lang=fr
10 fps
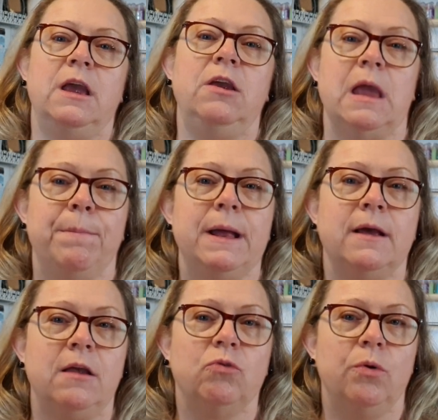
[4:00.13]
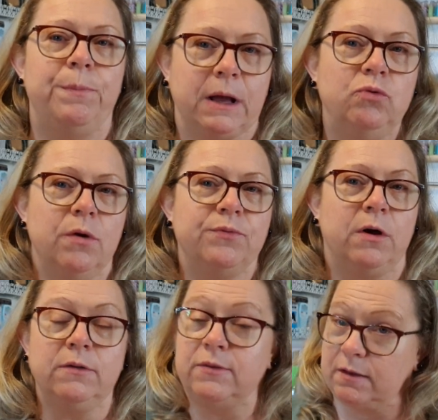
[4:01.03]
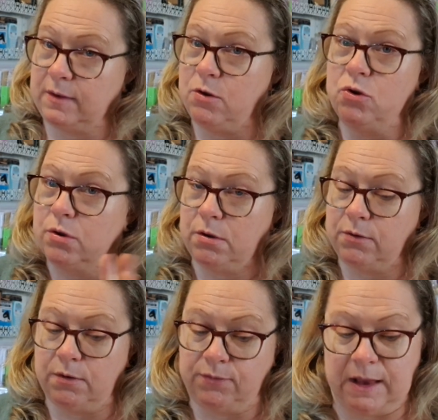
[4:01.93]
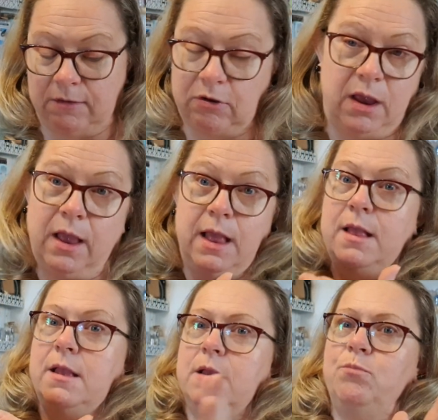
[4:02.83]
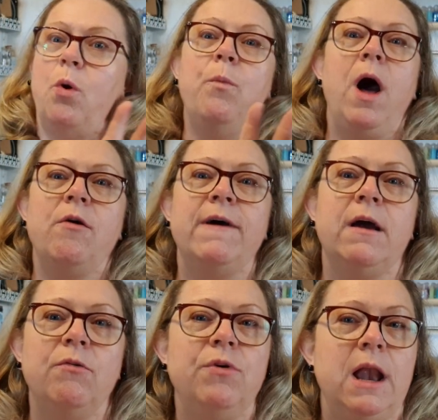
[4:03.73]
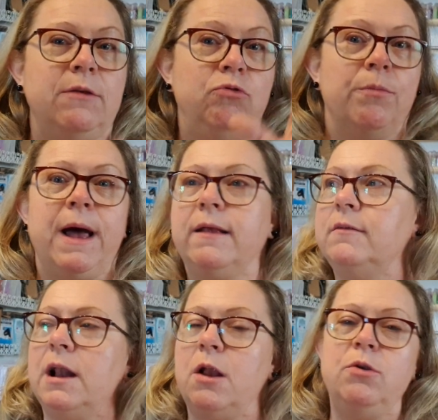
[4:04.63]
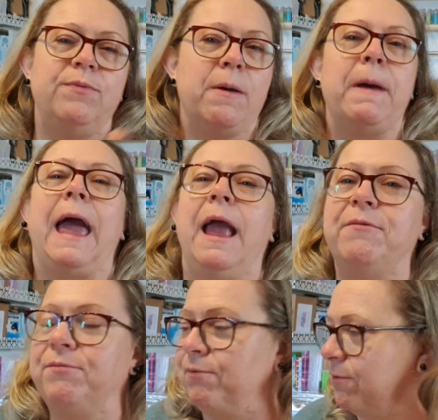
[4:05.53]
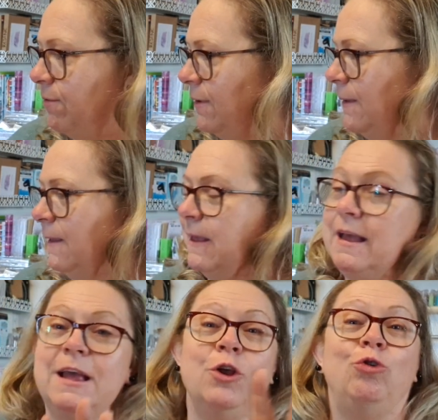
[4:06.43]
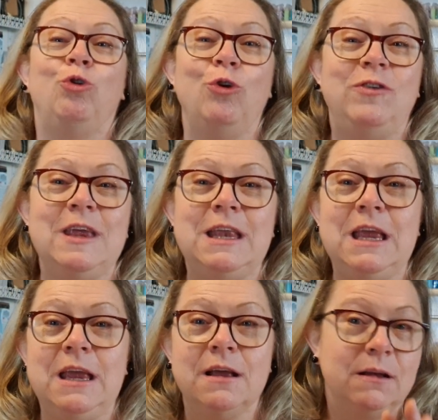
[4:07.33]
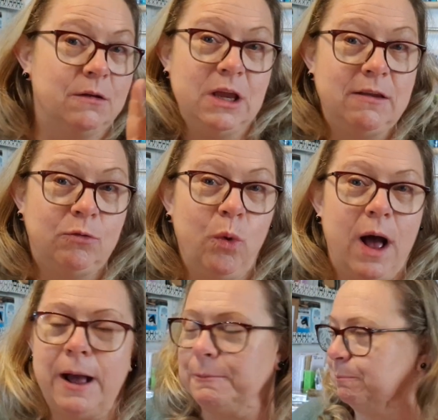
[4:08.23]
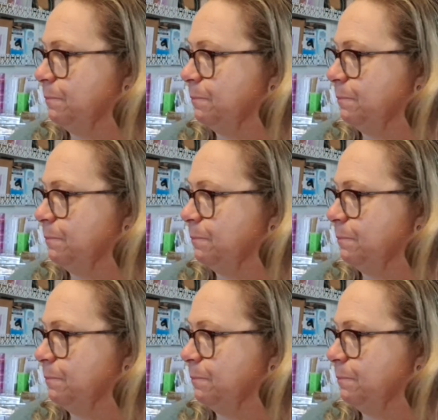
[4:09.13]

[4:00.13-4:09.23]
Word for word: et il n'y a pas de réseau partout en France. Ça c'est une. Euh, pour moi, on va, on veut aller sur Mars, dans la Lune. Enfin bref, Ceci dit, histoire